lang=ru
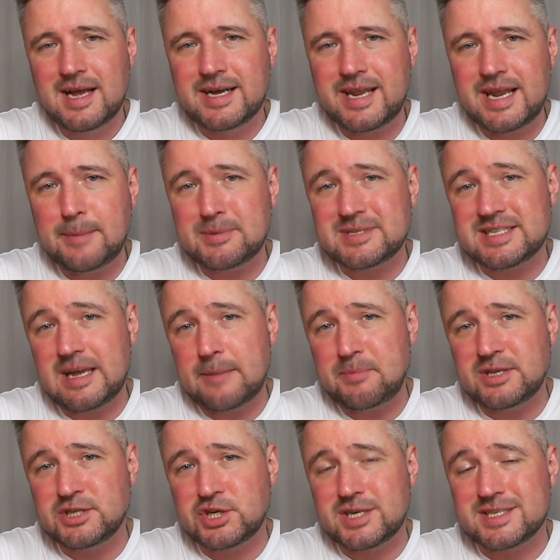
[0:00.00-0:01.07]
Крепость
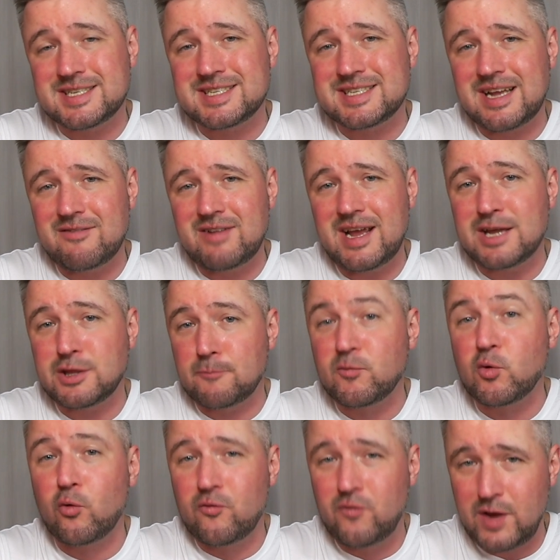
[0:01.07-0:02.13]
напиточка
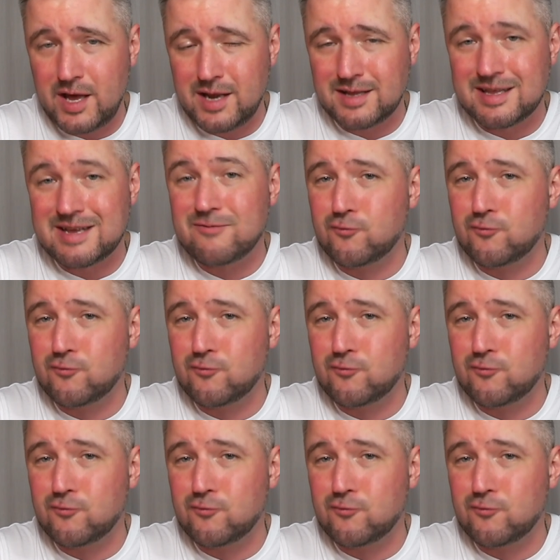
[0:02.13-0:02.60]
составляет уверенный